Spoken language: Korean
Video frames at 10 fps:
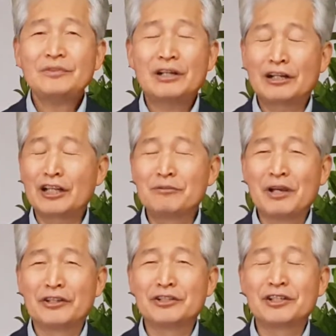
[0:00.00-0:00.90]
하나님의
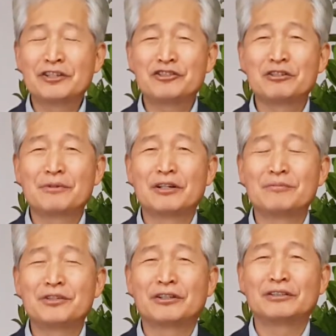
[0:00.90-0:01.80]
아들 예수님의
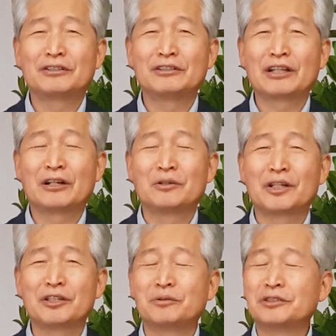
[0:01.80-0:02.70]
음성을 들을 때가
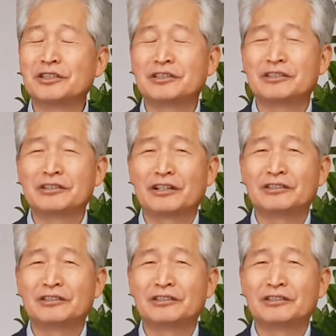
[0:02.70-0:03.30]
오나니 곧 있더라.